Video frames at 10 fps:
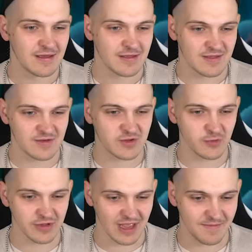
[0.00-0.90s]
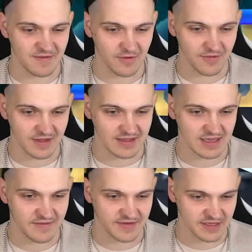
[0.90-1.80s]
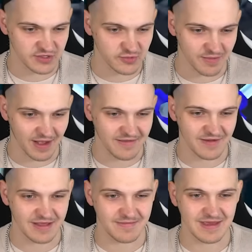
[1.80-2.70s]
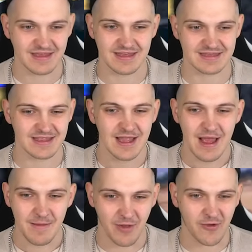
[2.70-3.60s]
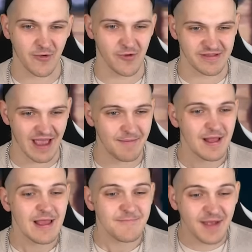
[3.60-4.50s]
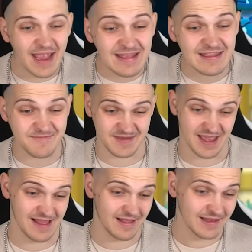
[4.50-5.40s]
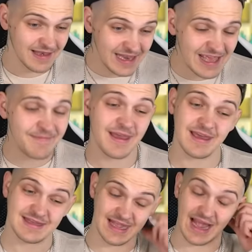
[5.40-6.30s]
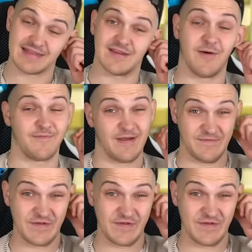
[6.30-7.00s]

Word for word: zu tun gibt. Und jetzt hätte ich fast den Schuh gemacht, weil ich mir hier diesen Block geholt habe. Prinzipiell liebe ich die ganze Aufmachung von